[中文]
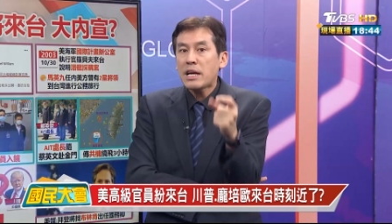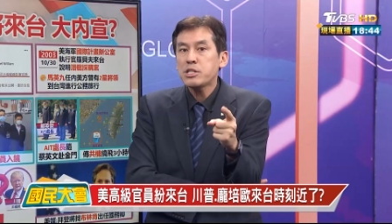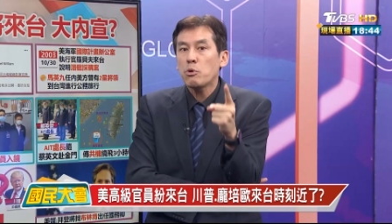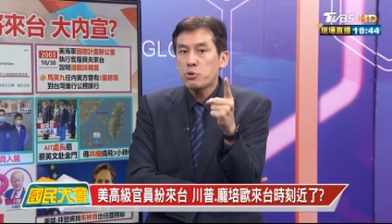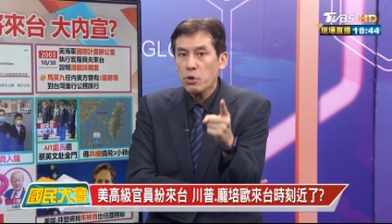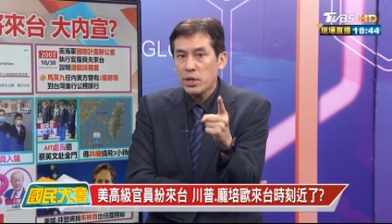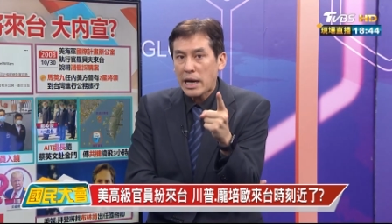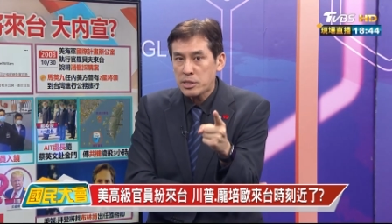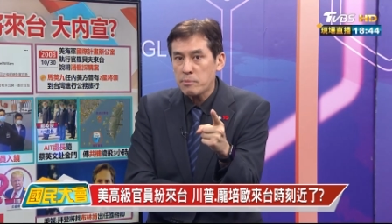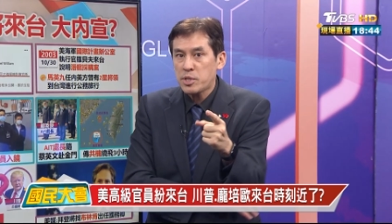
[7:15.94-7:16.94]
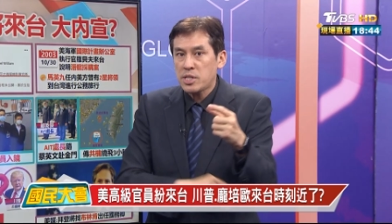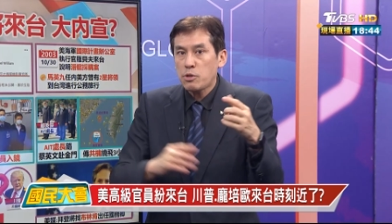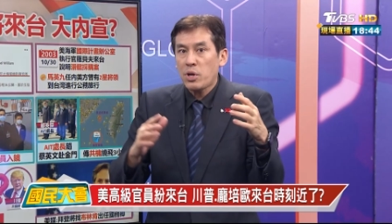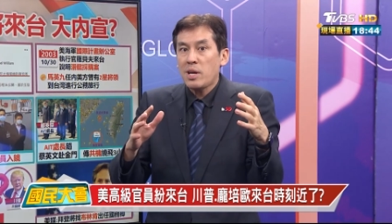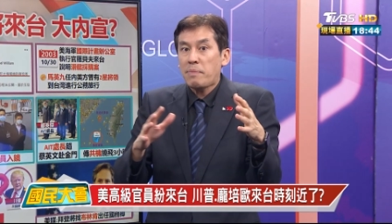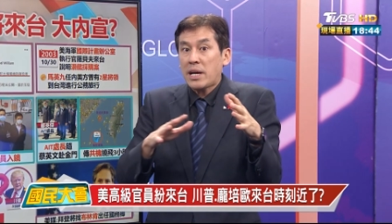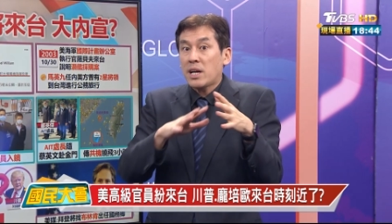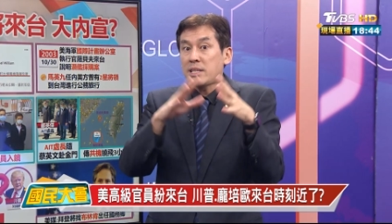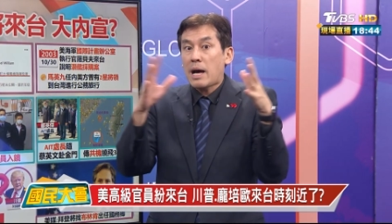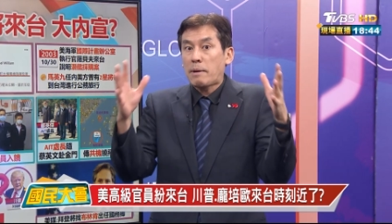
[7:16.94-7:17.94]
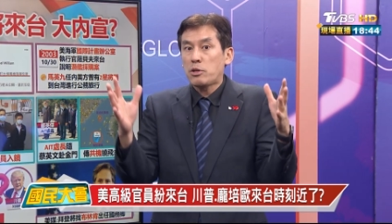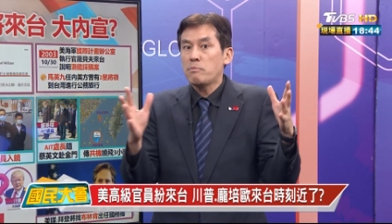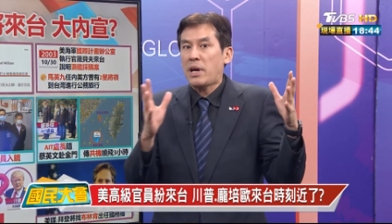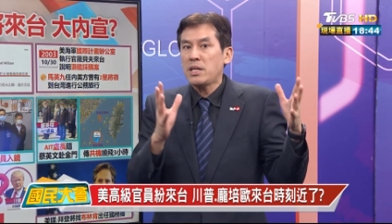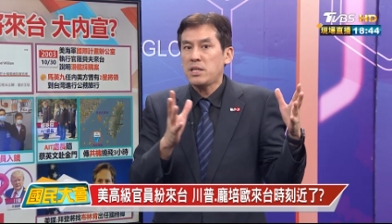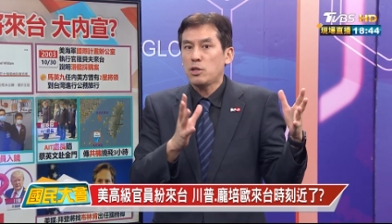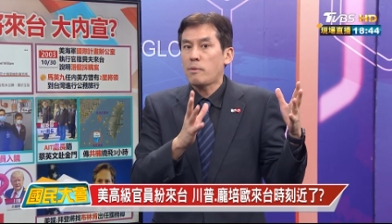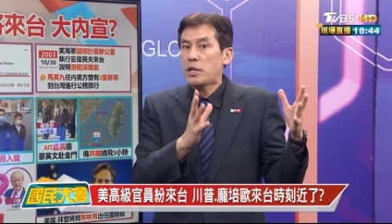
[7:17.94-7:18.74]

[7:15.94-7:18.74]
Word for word: 但是我对于他是不是愿意被各大报用媒体的